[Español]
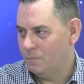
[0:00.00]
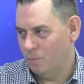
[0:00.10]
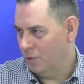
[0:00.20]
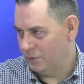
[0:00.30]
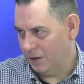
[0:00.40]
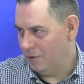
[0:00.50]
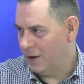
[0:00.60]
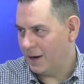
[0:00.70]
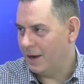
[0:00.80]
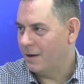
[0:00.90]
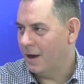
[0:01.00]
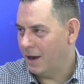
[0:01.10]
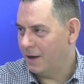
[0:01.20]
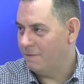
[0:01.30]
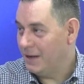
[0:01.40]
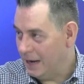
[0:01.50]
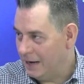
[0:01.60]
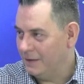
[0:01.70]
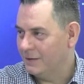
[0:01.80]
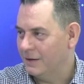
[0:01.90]
posterior a que, a que
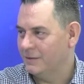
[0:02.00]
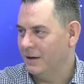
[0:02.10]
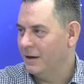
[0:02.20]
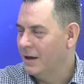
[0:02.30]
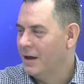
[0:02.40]
finaliza ¿sí?